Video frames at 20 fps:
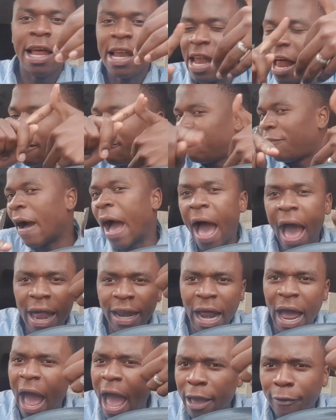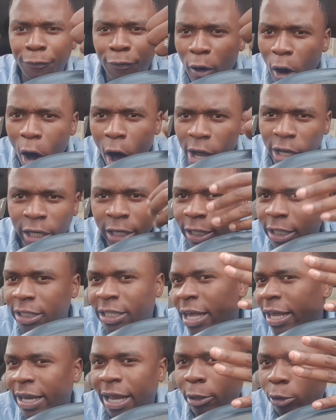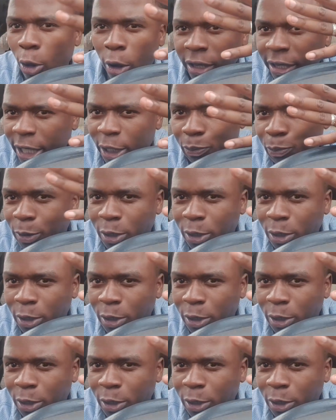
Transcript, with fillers: Levar iPhone que seria de outras